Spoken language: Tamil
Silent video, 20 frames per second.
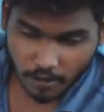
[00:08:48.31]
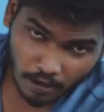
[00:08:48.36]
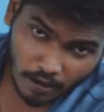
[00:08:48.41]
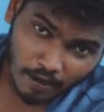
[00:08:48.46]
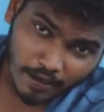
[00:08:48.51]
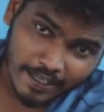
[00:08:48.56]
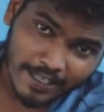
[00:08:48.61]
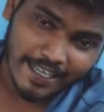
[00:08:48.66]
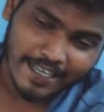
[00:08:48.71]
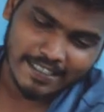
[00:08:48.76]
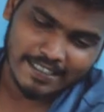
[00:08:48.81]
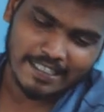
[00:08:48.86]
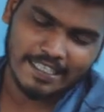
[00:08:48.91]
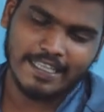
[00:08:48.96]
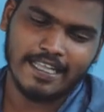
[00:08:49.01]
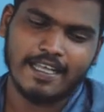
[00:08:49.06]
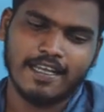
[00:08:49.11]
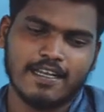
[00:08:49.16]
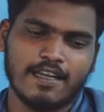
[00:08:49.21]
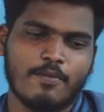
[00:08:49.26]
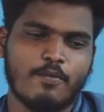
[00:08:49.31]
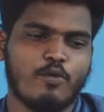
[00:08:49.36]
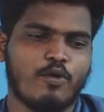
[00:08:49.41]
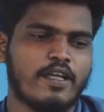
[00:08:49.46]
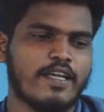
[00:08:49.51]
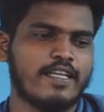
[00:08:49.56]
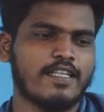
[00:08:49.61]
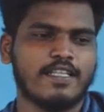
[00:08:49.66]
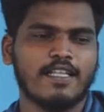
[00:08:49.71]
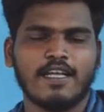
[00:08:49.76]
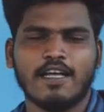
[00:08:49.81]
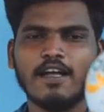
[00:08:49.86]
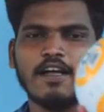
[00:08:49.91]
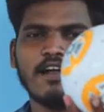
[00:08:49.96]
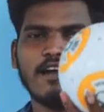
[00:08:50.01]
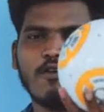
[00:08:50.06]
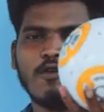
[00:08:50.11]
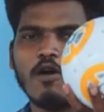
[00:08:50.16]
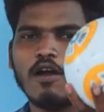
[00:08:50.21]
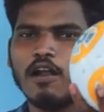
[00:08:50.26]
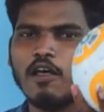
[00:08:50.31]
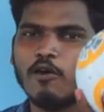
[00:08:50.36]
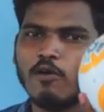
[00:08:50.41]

ஓகே கைஸ் இதுதாங்க நம்மளோட இந்த கோலா